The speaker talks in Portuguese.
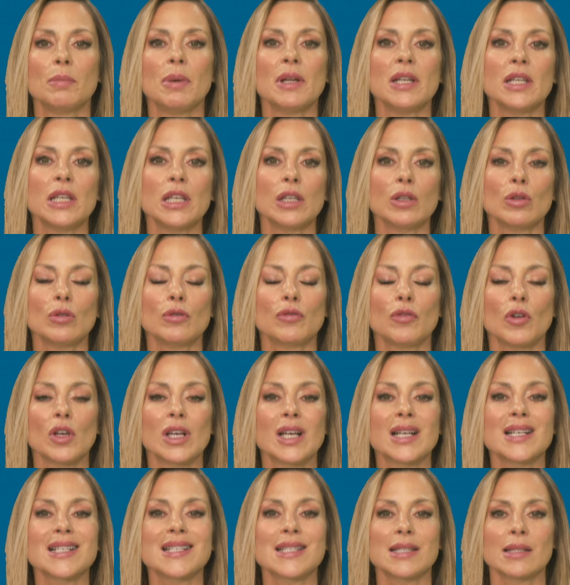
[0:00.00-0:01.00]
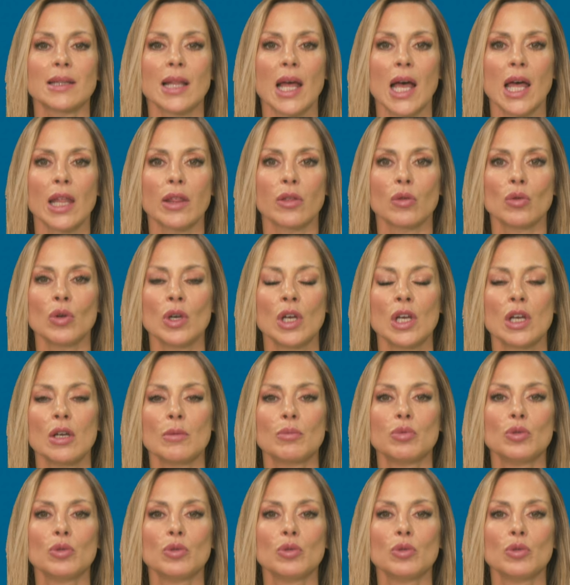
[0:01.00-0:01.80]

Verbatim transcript: banido, foi cancelado,